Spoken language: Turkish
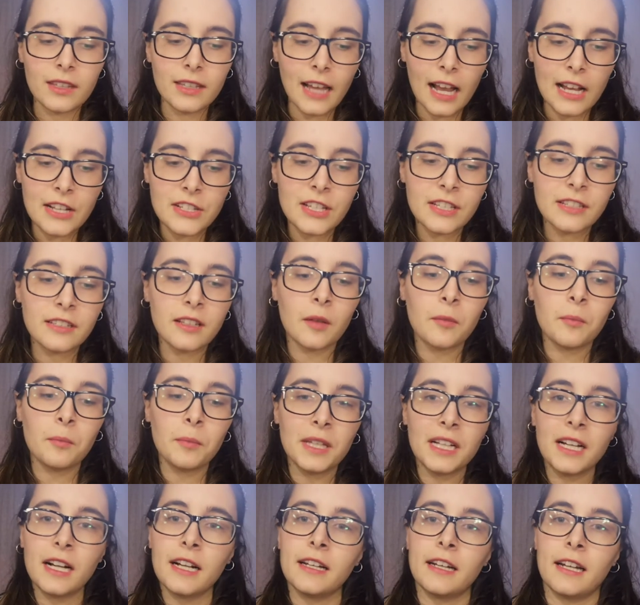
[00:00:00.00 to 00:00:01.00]

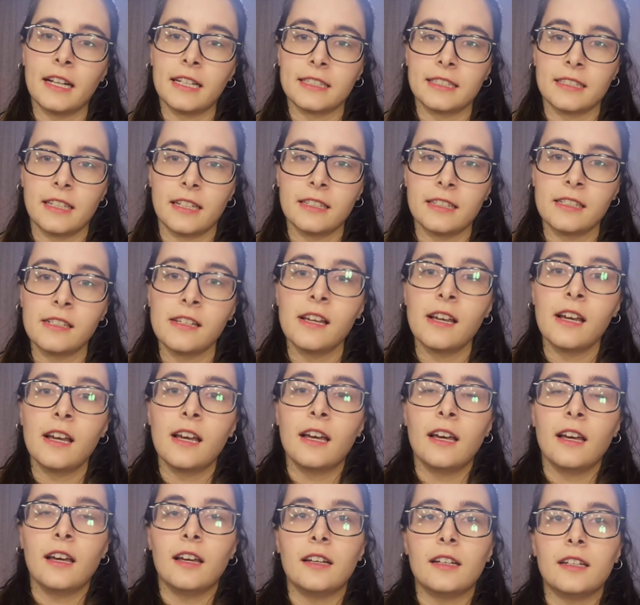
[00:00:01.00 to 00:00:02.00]
gerçekten bir karakter
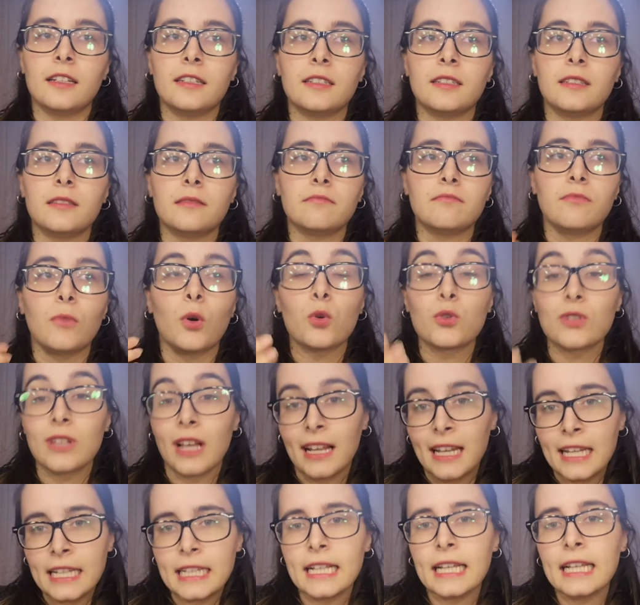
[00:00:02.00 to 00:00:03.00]
e,
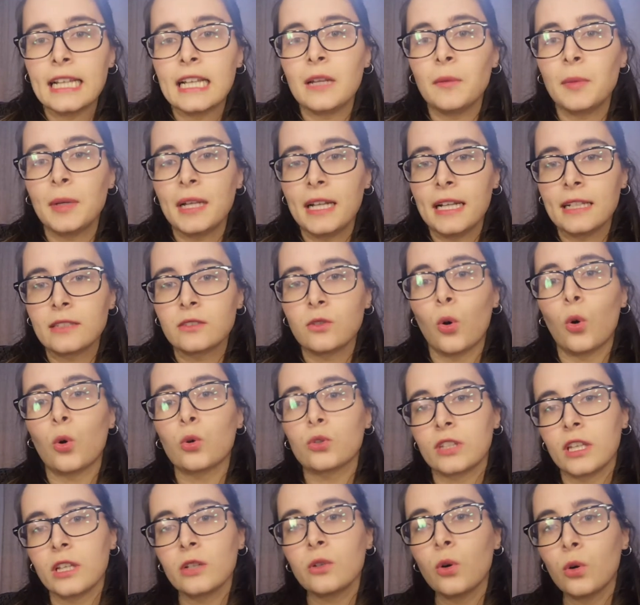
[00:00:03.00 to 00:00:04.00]
özellikleriyle birlikte
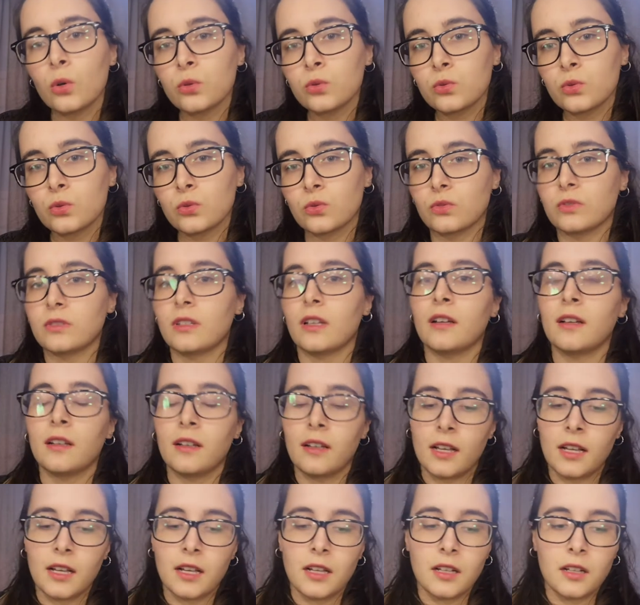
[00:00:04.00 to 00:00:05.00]
ortaya konduğunda
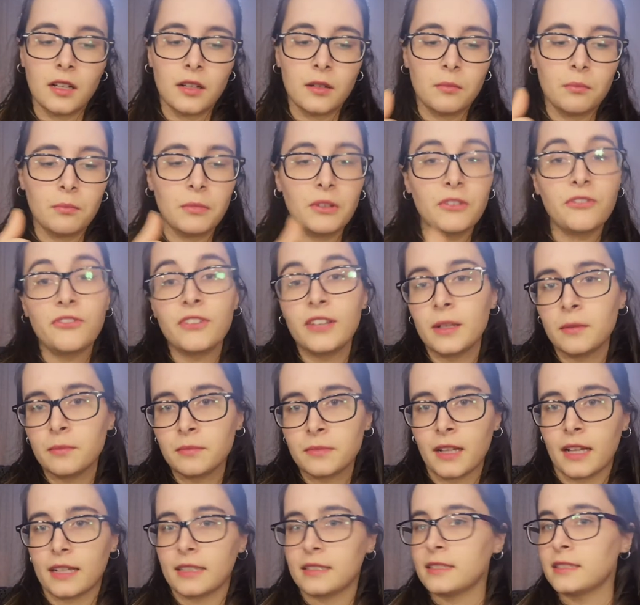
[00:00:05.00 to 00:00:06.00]
bir
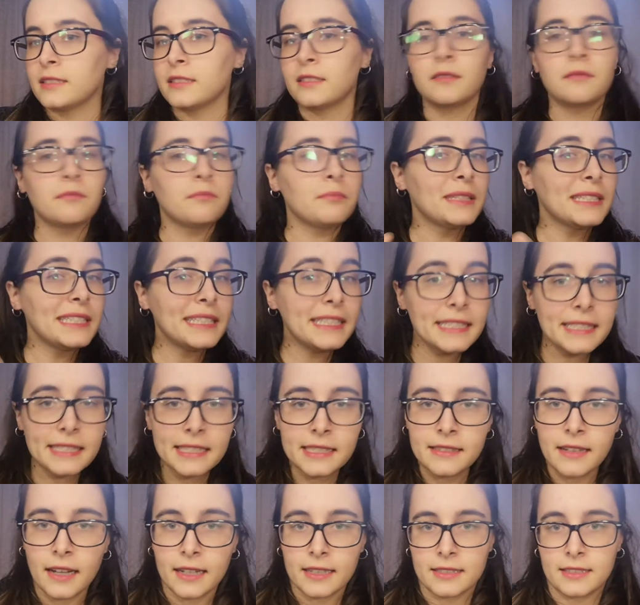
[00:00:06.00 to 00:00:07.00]
filmden, bir
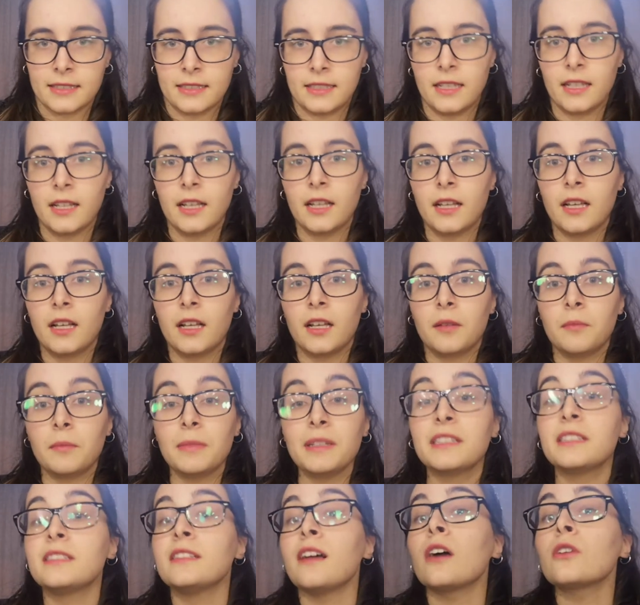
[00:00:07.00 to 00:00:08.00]
diziden,
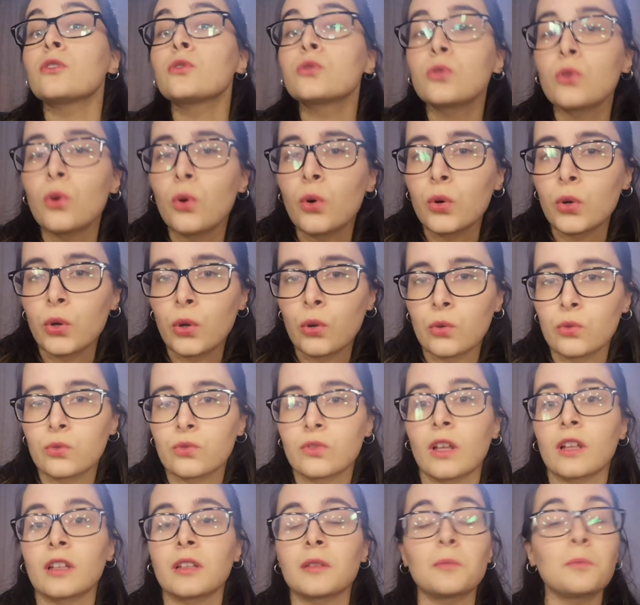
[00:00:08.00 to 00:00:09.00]
bir tiyatro
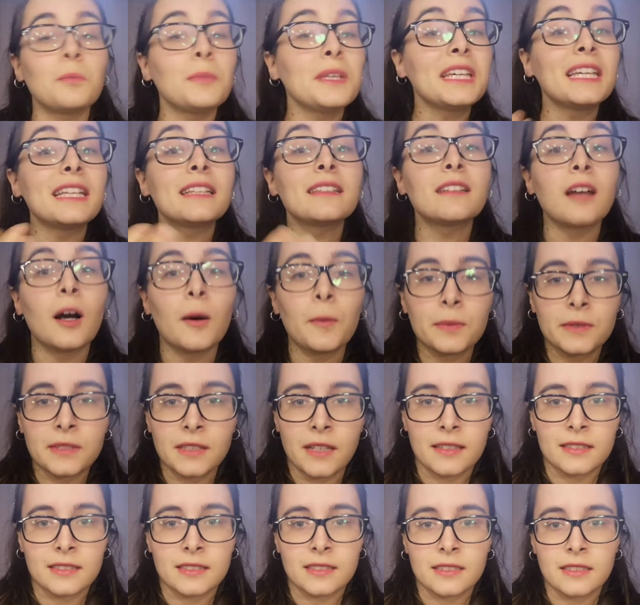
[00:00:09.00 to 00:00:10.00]
oyunundan, bir
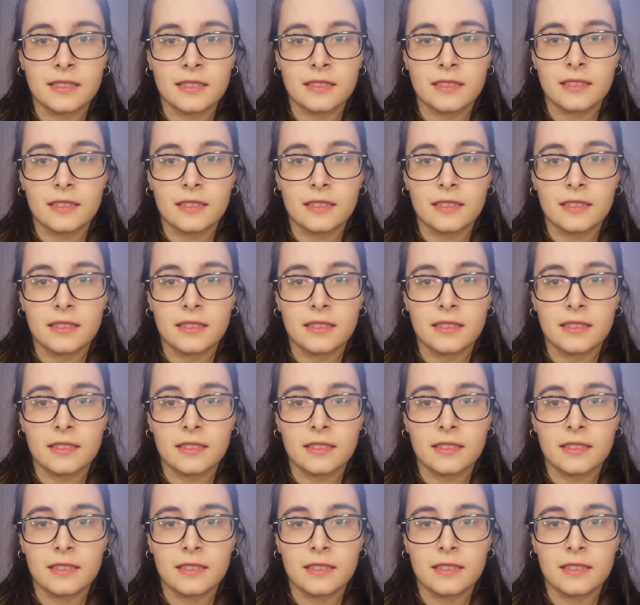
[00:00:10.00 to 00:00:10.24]
kitaptan